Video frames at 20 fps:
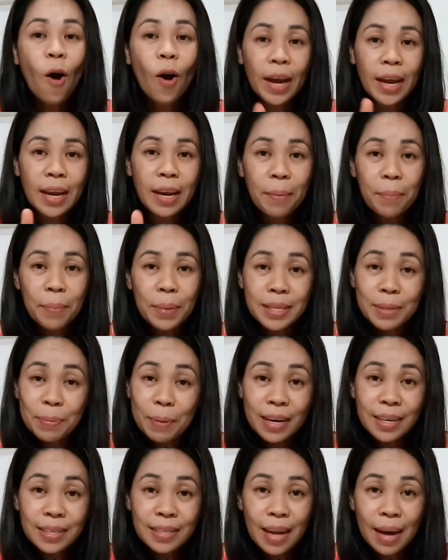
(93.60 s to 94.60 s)
okay lang ba
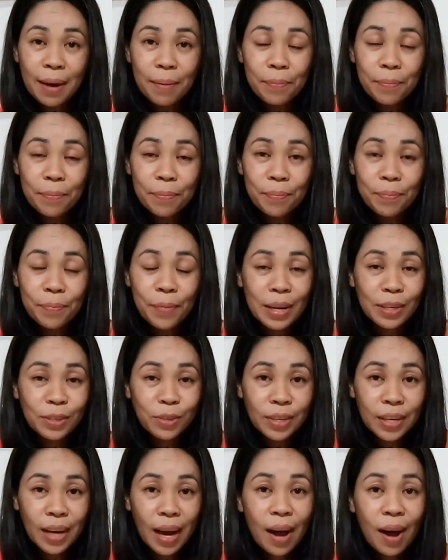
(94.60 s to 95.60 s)
para sa
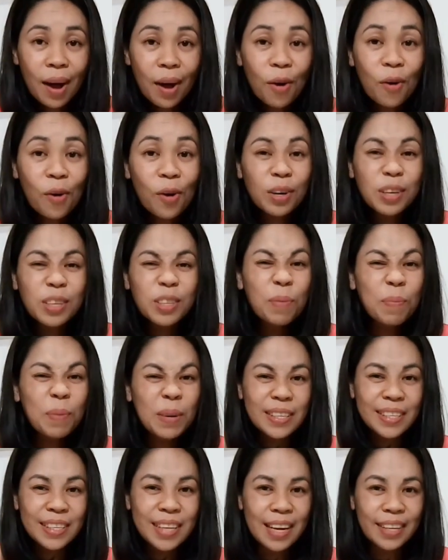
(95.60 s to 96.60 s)
presyo niya or
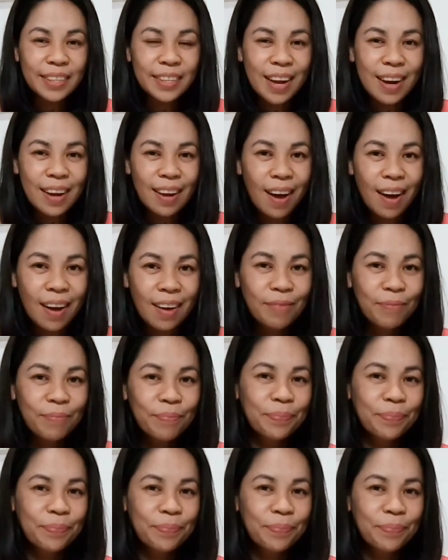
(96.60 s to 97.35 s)
super sale talaga.